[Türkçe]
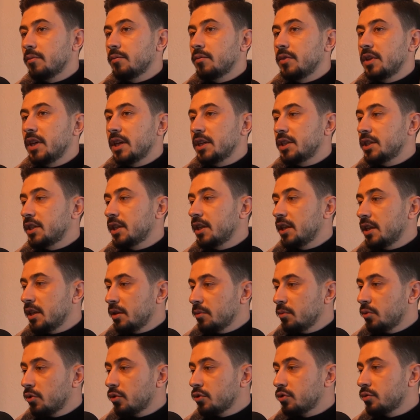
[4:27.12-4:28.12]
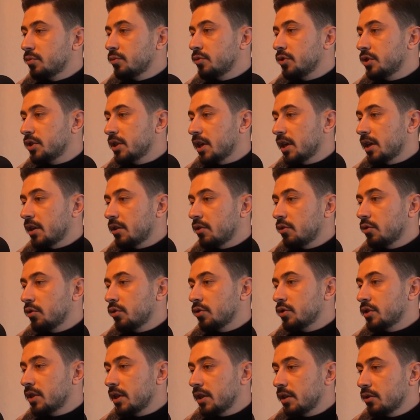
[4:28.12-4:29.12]
yeşilliği bozmayacak,
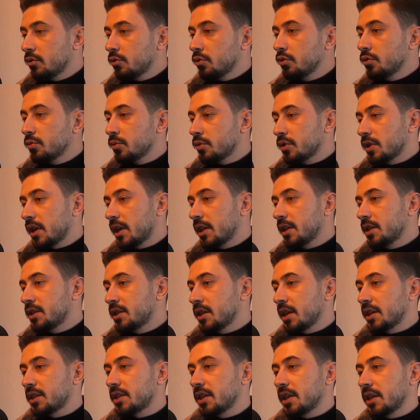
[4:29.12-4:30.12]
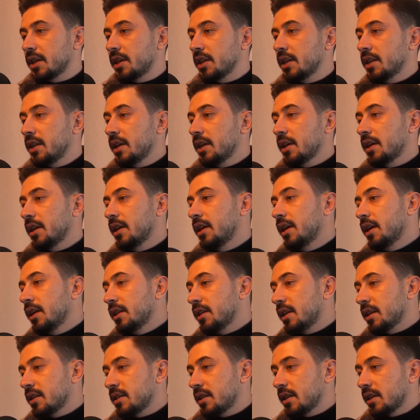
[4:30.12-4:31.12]
görseli uyum sağlayacak şekilde
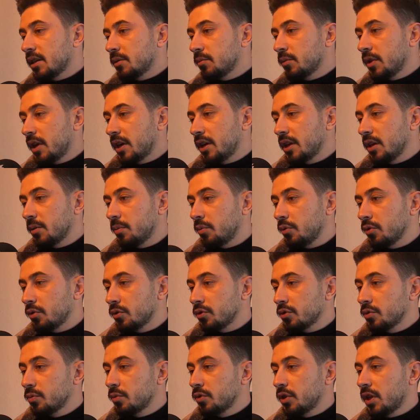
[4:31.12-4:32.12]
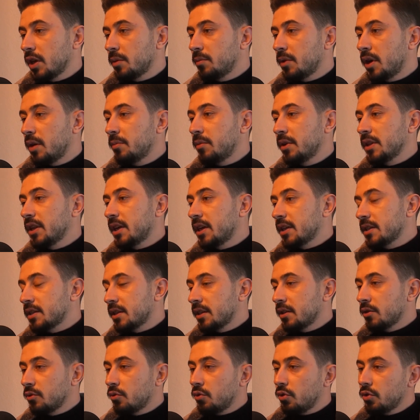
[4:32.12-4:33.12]
tasarımlar yapıyoruz. Bu tamamen
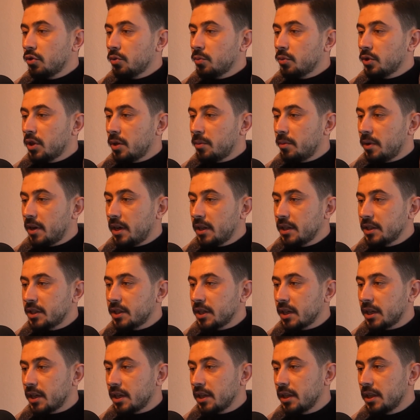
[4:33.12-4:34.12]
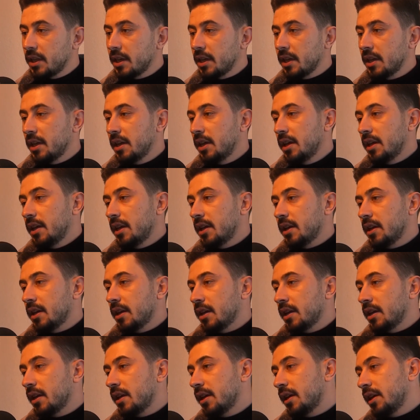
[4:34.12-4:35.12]
arsanın konumuna bağlı şekilde
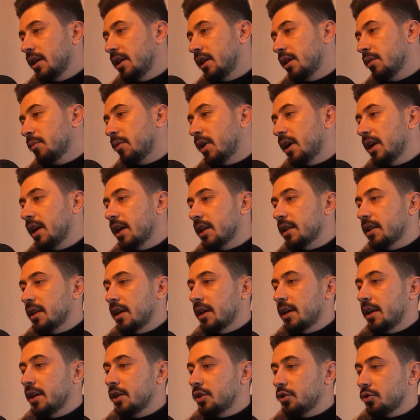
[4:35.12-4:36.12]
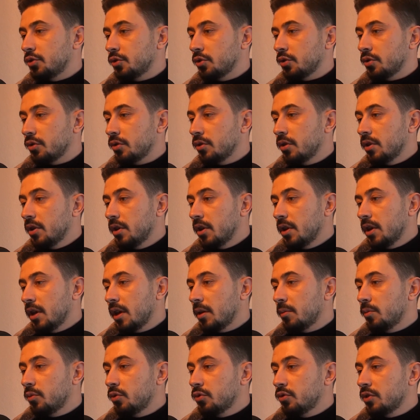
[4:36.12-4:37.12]
e, imalattan geçiyor.
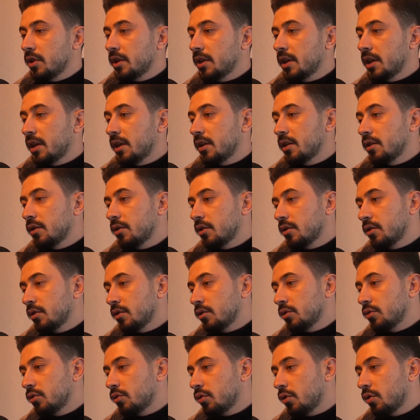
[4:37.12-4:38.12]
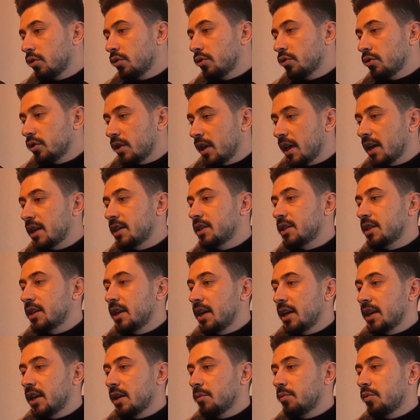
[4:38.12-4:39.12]
Ya burada da doğru
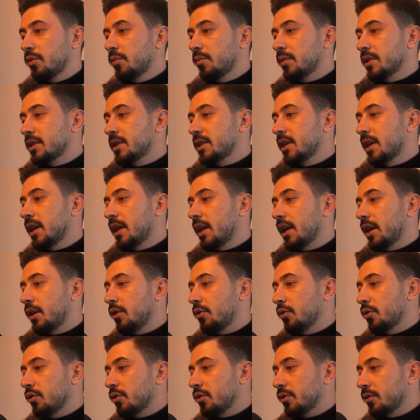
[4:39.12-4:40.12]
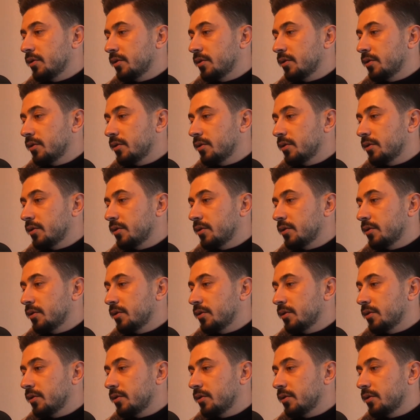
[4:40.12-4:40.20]
tercihler yapılması gerekiyor.